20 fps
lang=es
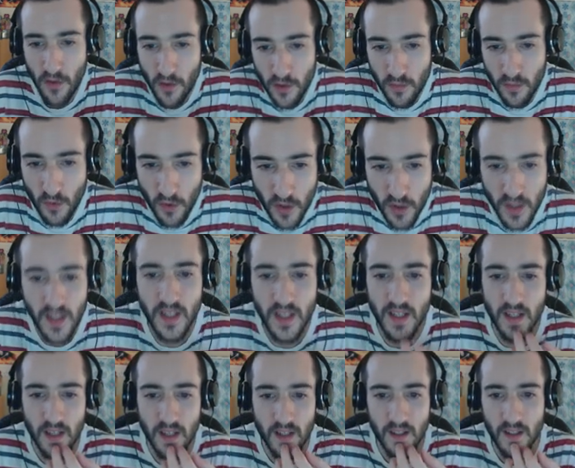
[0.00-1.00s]

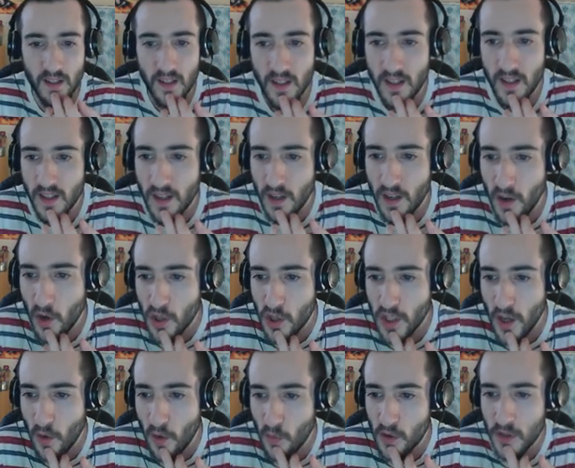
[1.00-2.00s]
muy. No
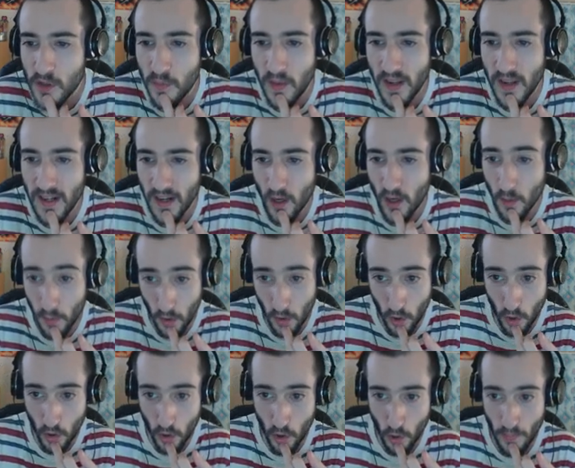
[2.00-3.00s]
sé cómo explicarlo, pero
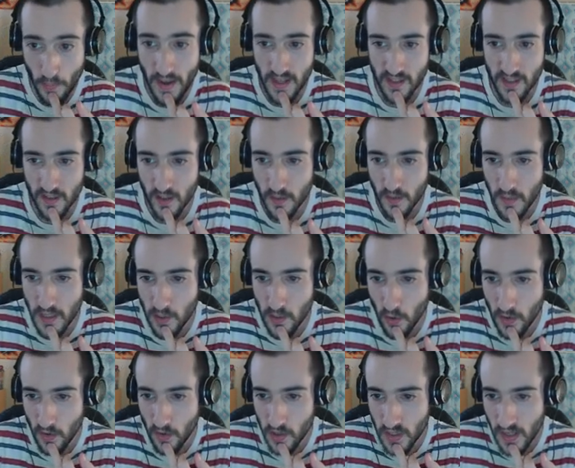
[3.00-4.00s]
lo, veis, ¿no? ¿Veis lo
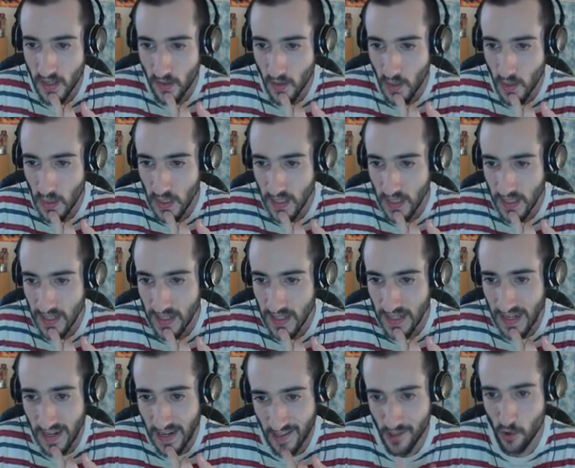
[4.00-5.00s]
que os quiero decir? Que,
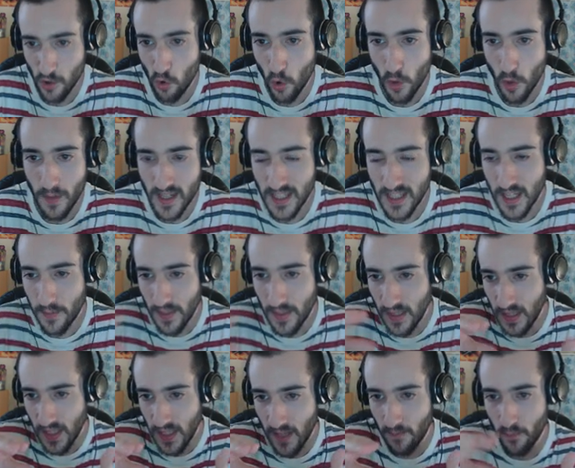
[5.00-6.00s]
el escudo
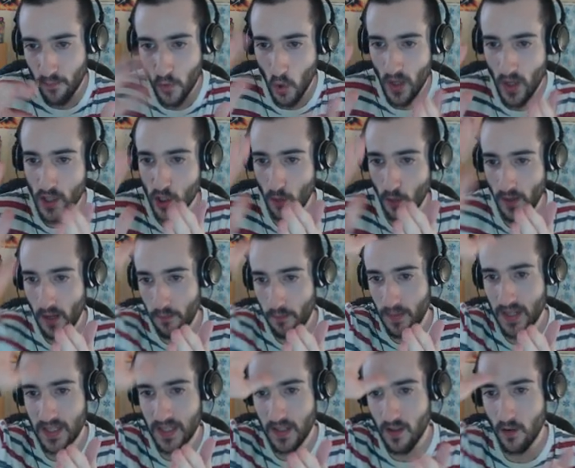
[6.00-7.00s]
básicamente no les
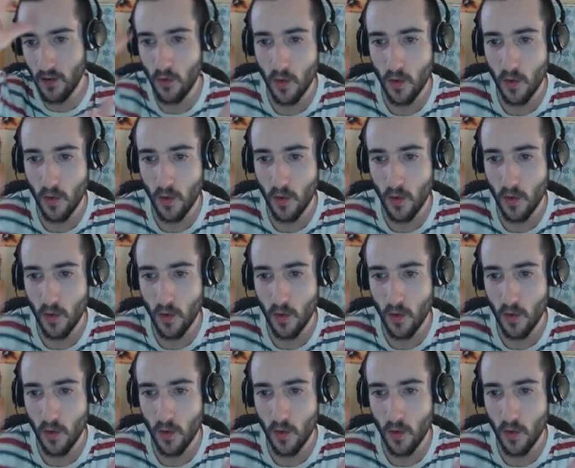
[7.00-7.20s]
sobrepasa del cuerpo,